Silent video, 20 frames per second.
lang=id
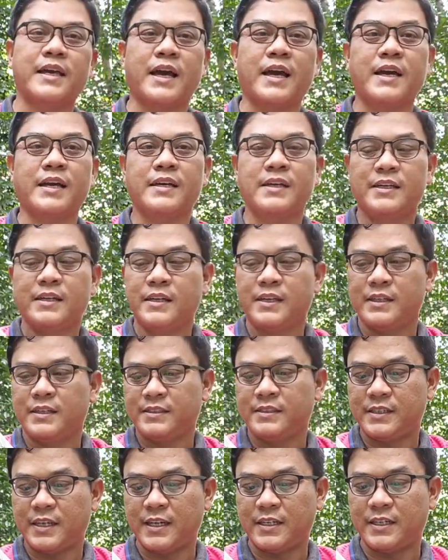ya
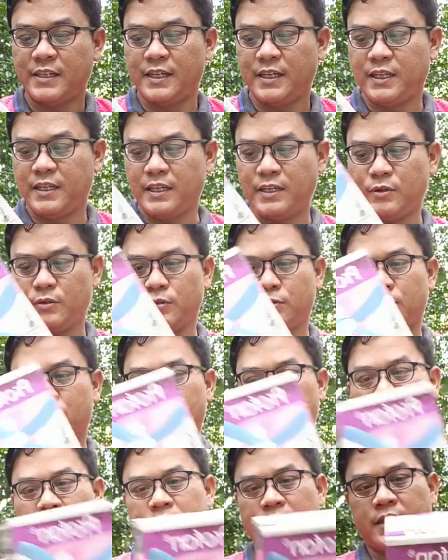Jadi ini
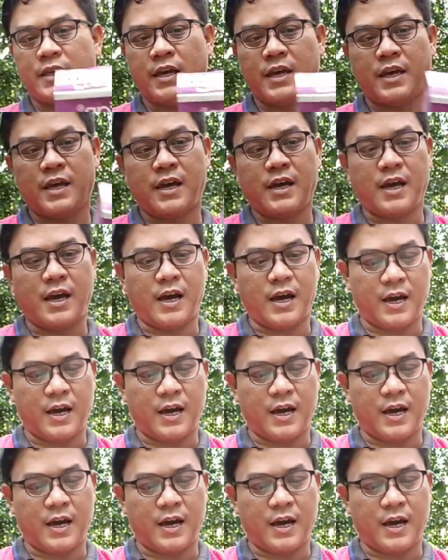ukurannya